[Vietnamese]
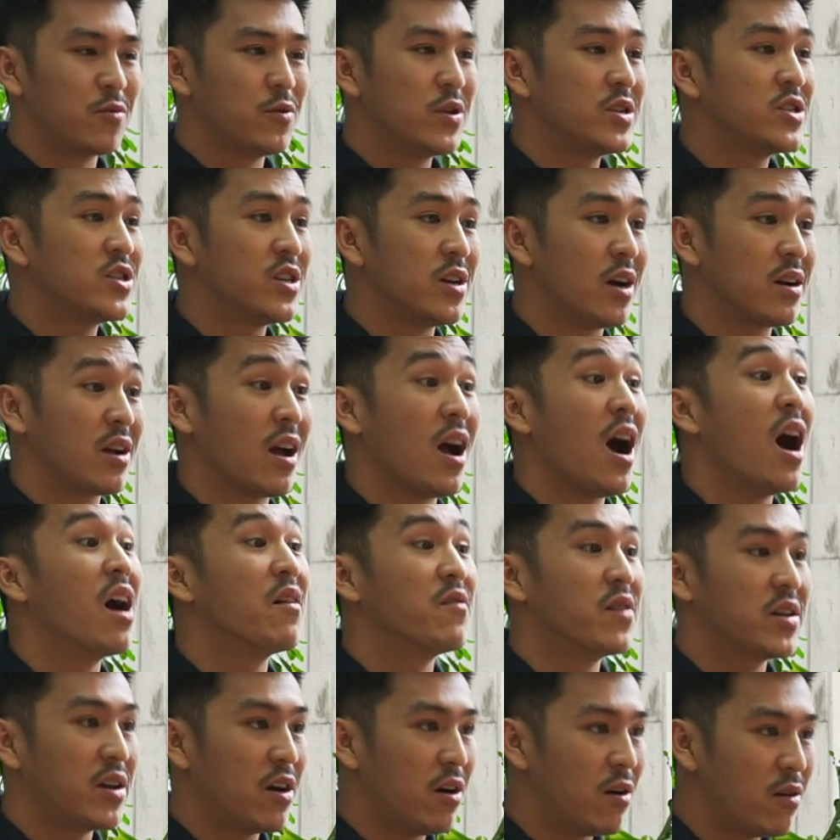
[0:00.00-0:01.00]
Richard
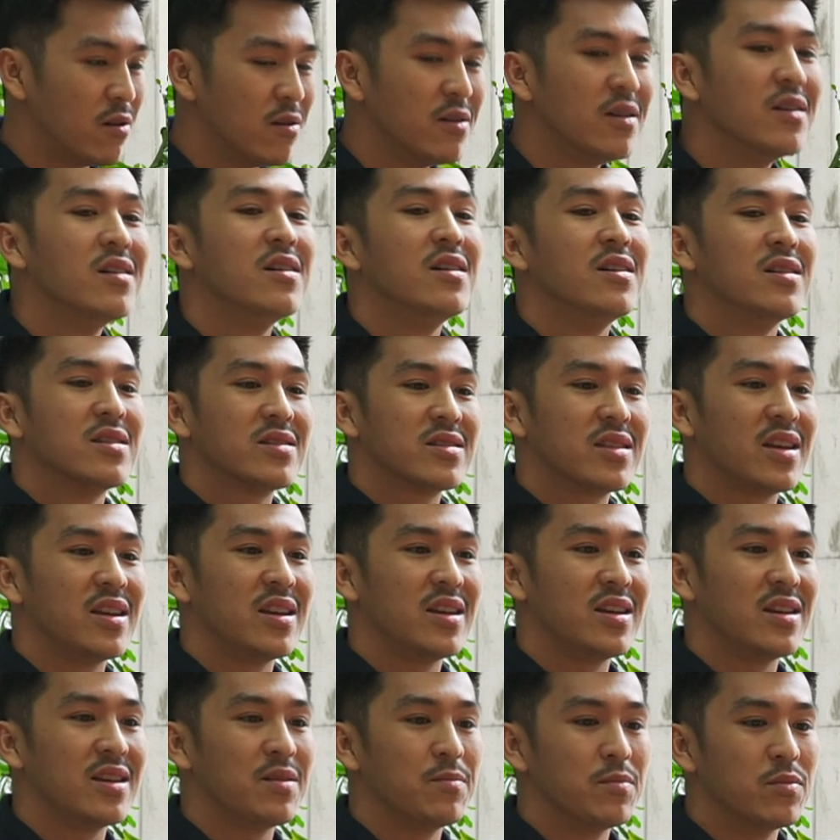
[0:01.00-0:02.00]
Avedon
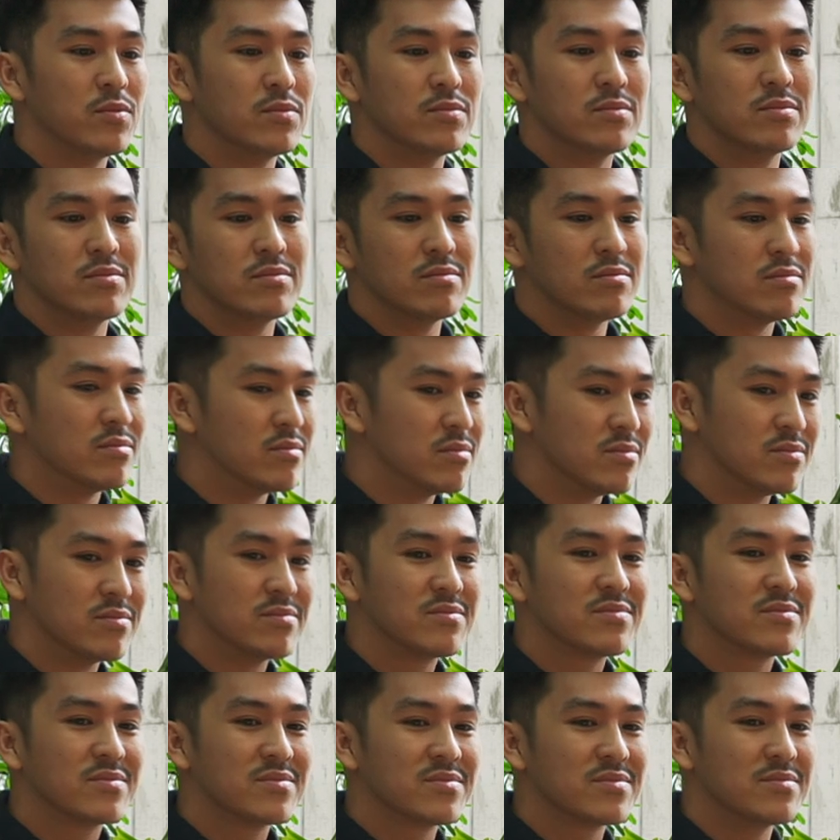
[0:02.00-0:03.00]
thì
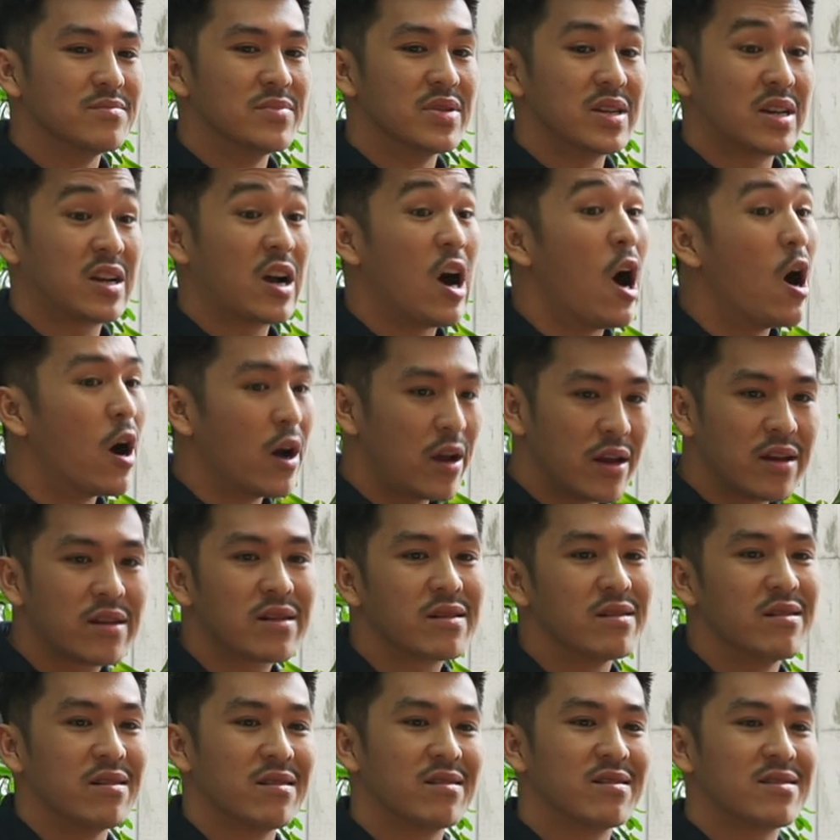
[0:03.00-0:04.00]
mình coi
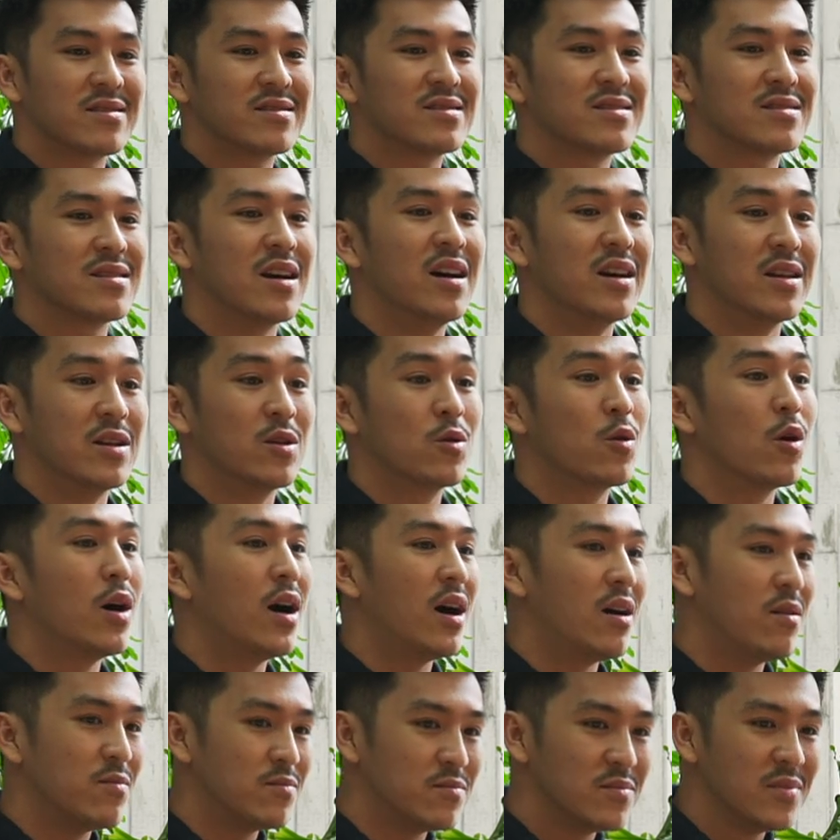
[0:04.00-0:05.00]
được hình của
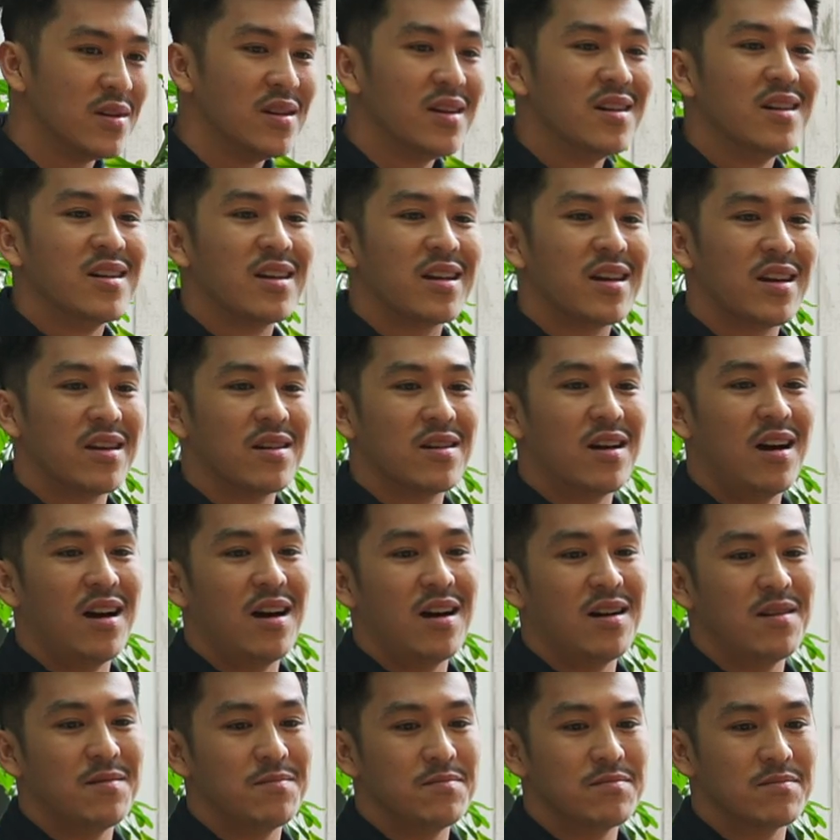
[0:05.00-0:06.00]
ông
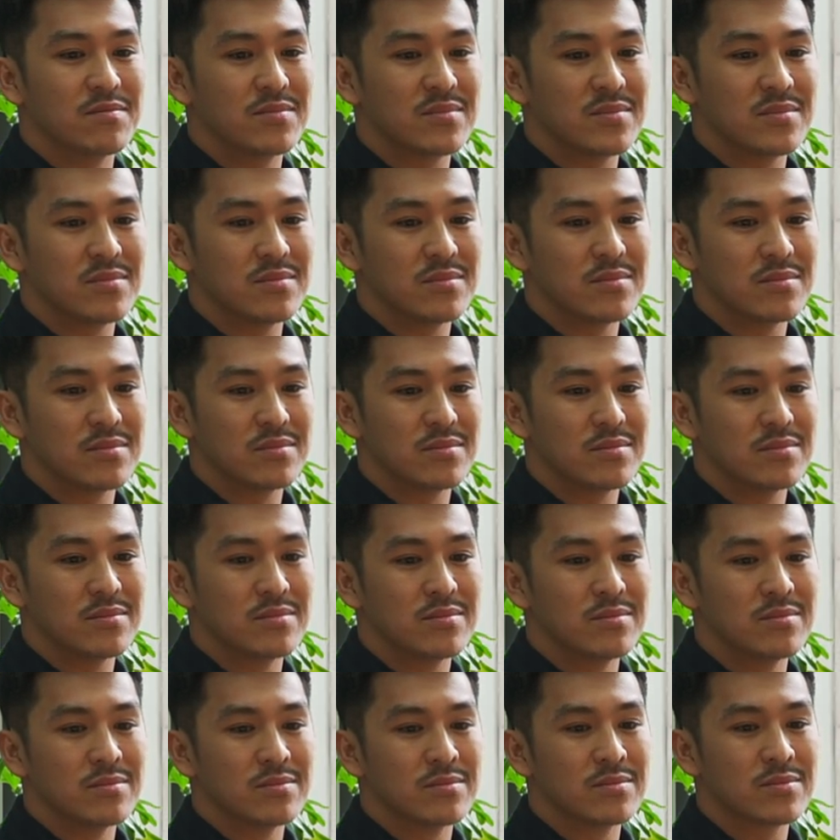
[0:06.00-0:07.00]

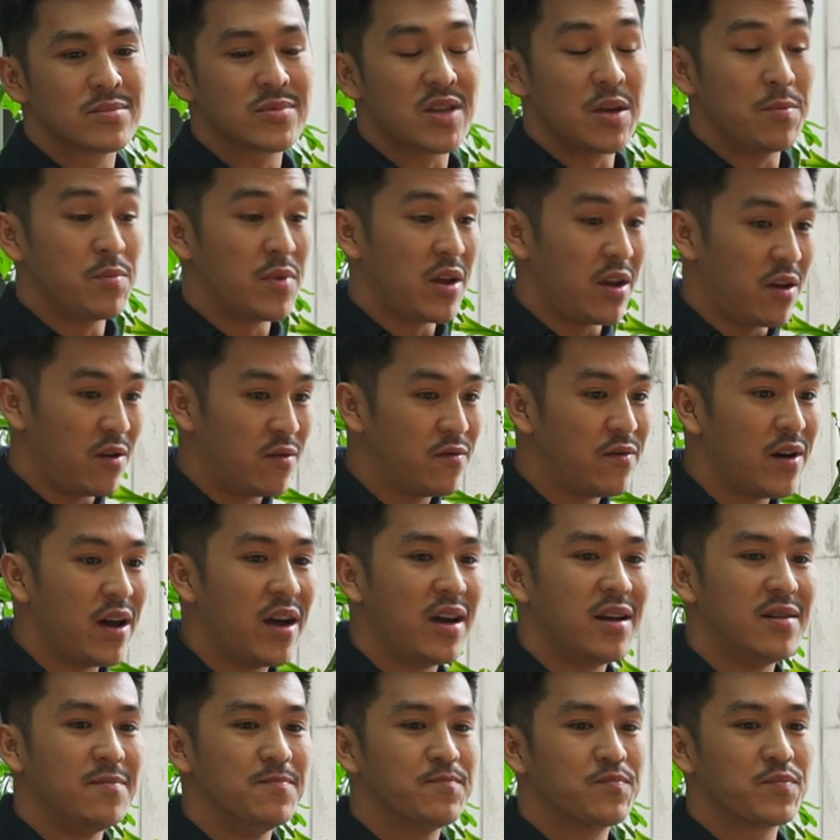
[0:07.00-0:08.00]
uh, tìm hiểu
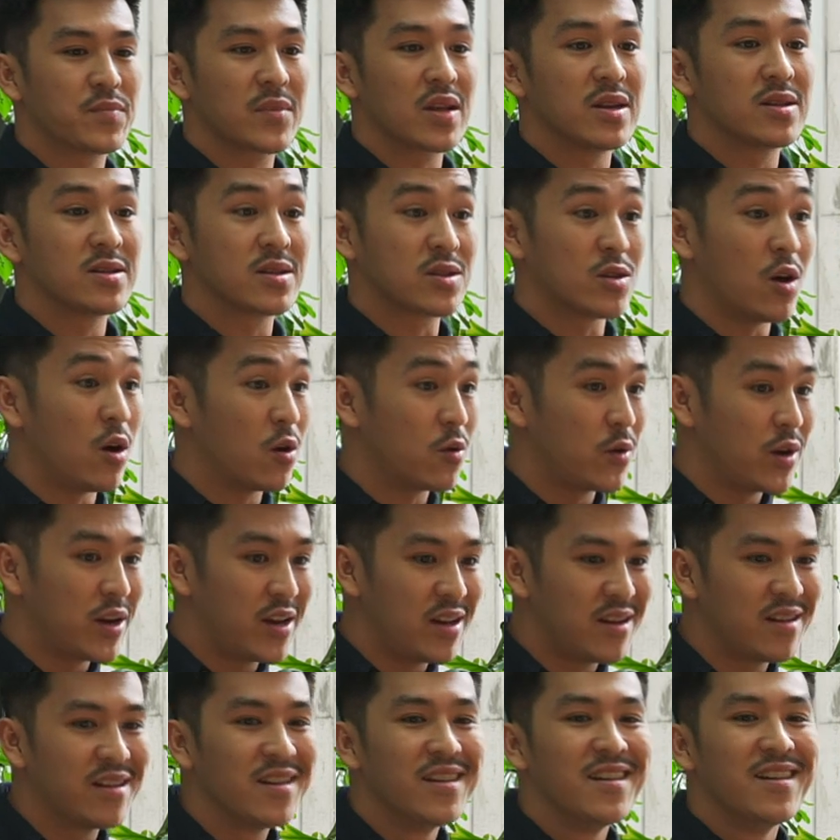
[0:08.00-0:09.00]
về
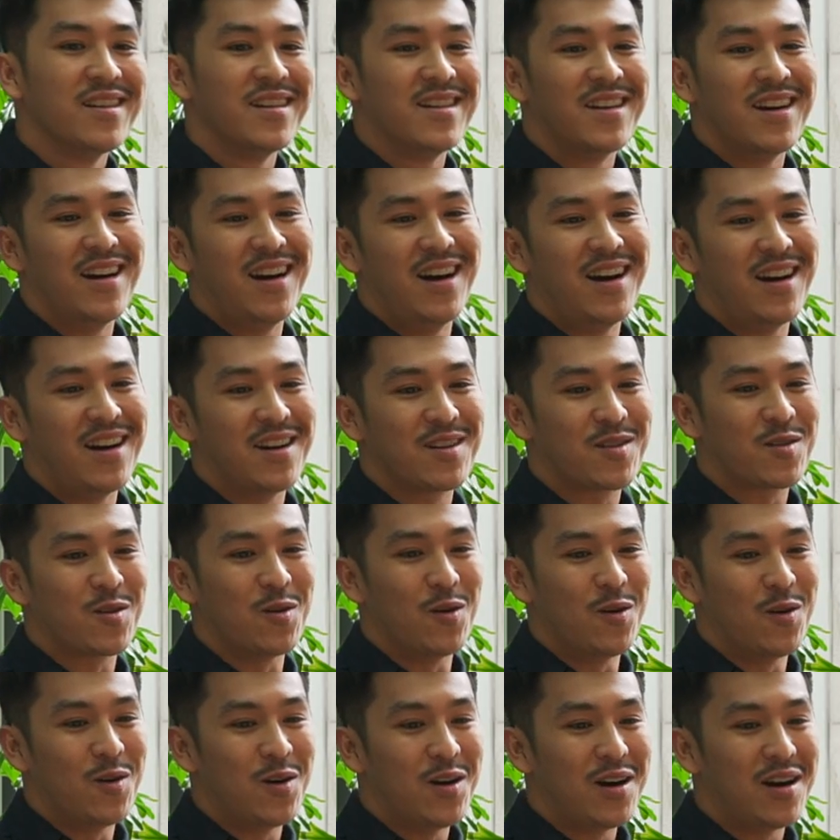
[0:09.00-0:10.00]
story uh,
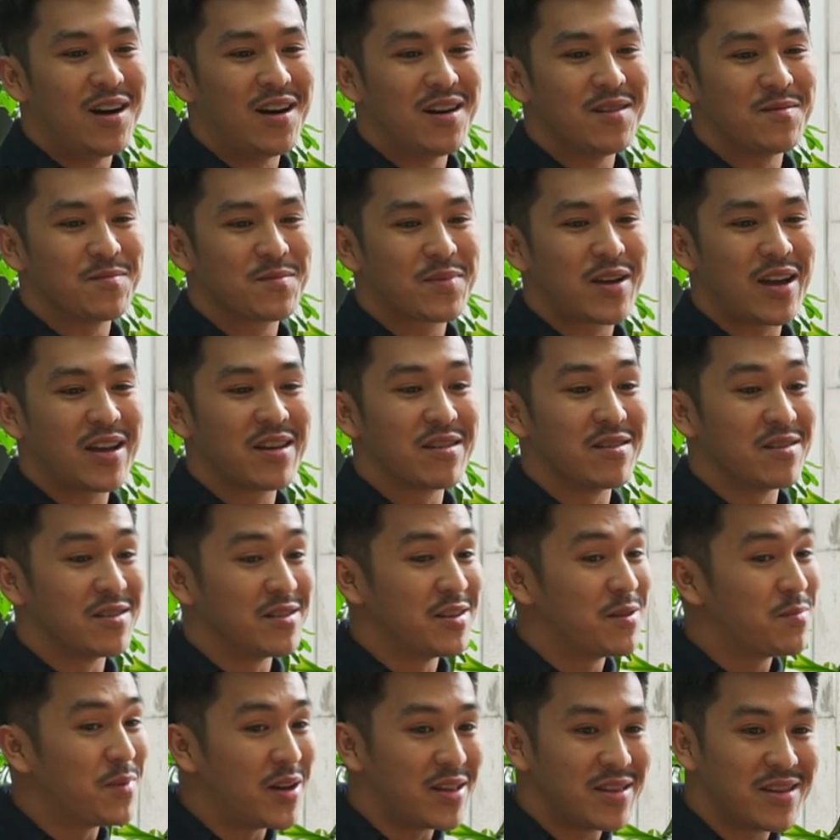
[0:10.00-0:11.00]
của cái người
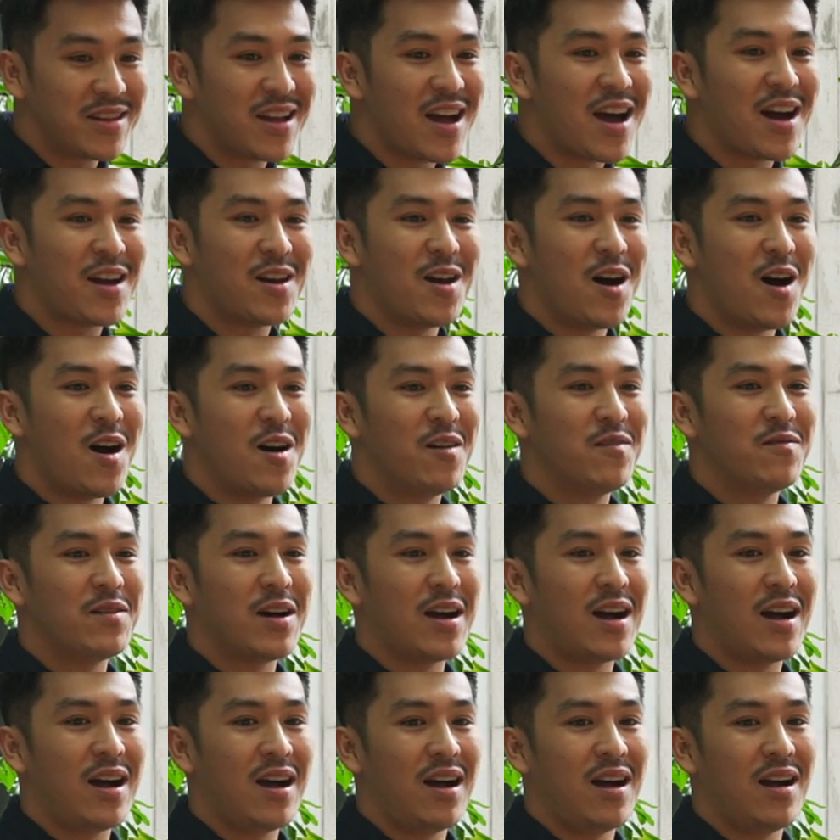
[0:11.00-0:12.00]
nhiếp ảnh gia đó
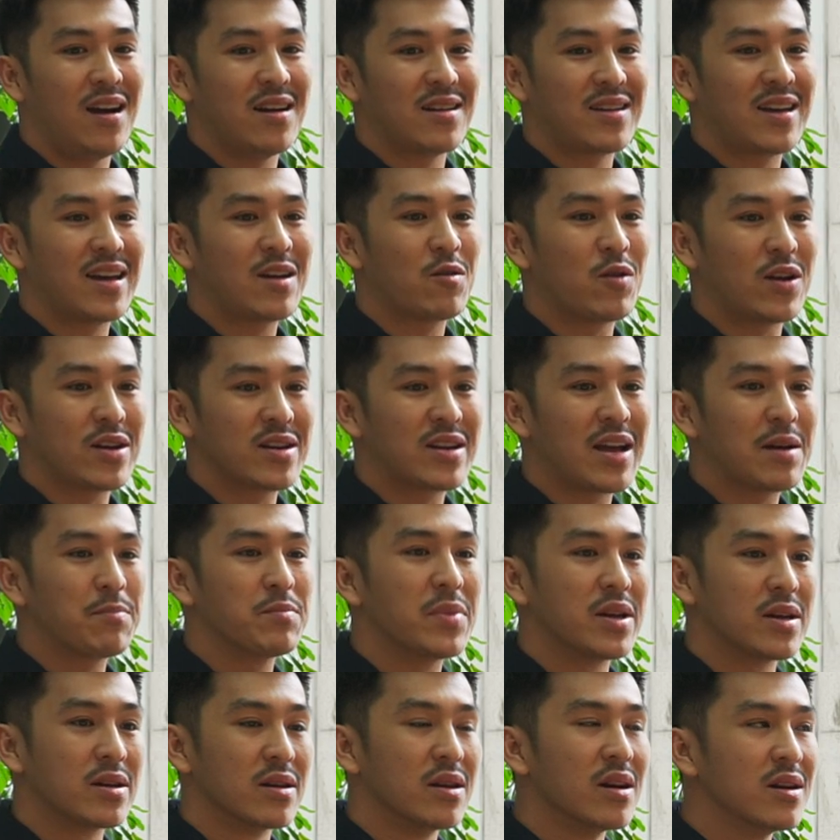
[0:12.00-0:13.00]
và cái khoảnh khắc
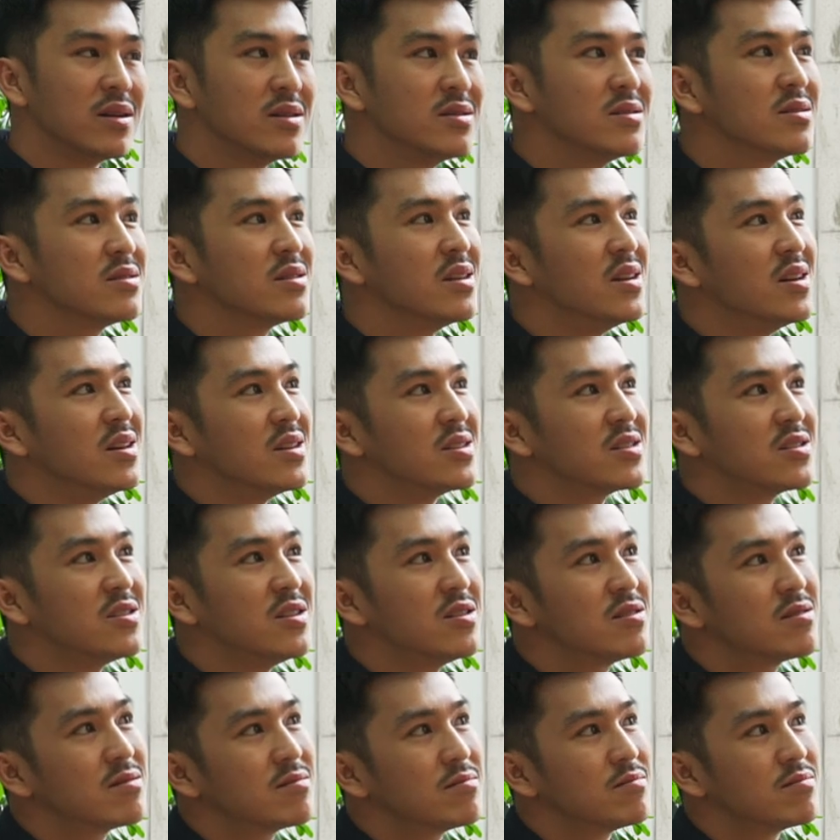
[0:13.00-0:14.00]
mình đứng
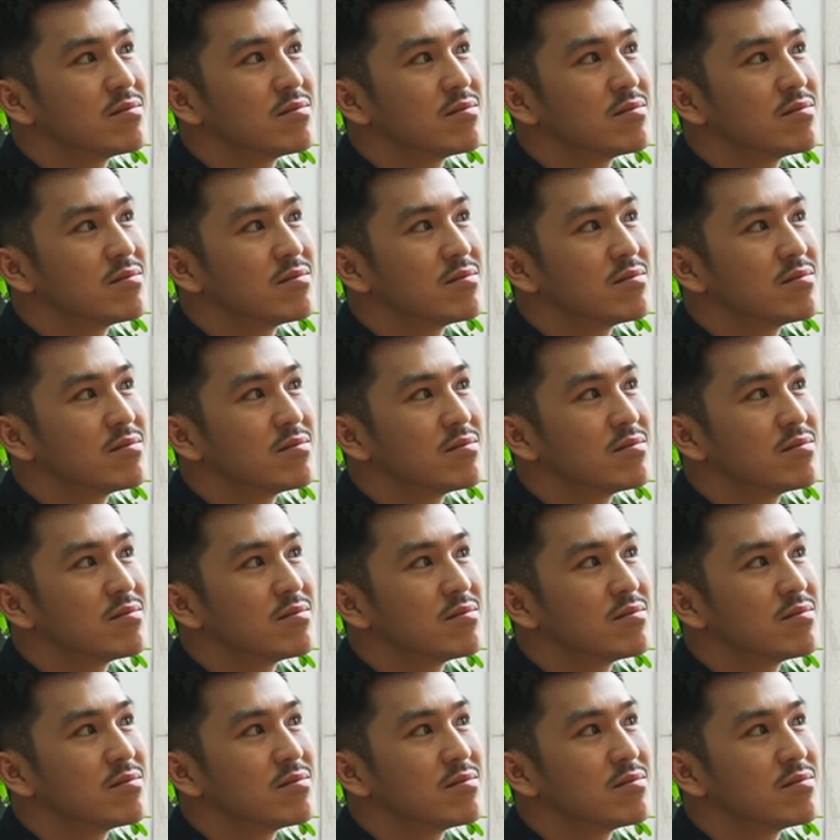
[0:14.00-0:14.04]
trước